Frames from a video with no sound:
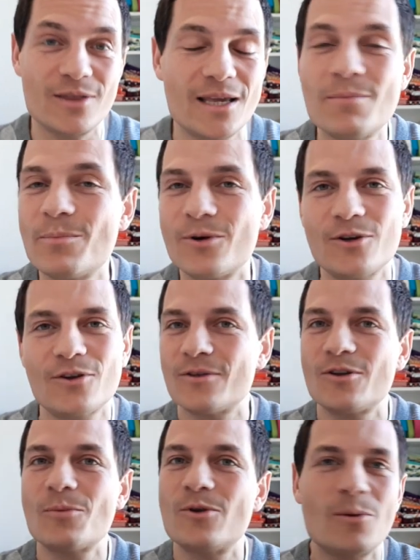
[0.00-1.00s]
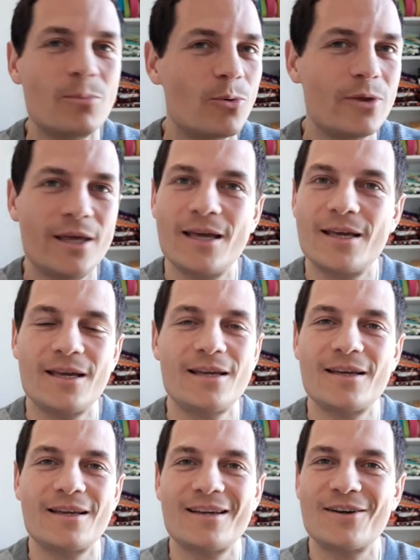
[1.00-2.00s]
tiempo, no,
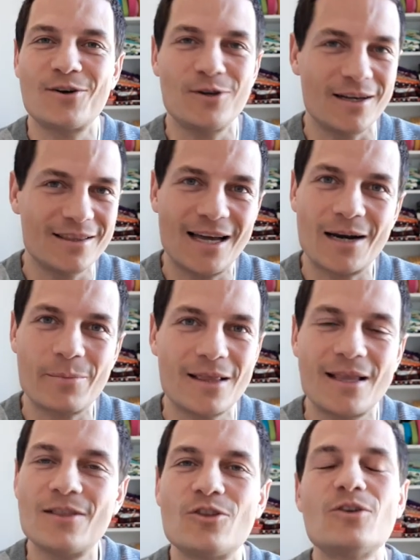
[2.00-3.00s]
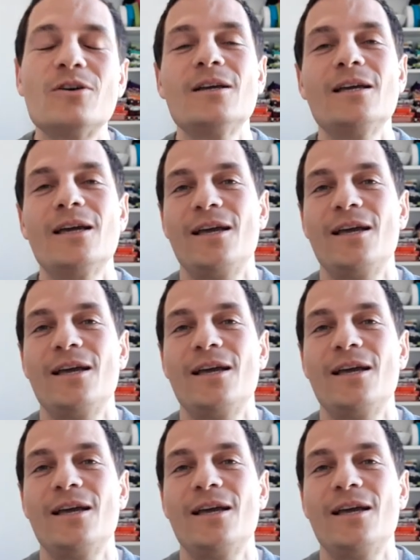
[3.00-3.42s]
pude eh, conectarme tanto,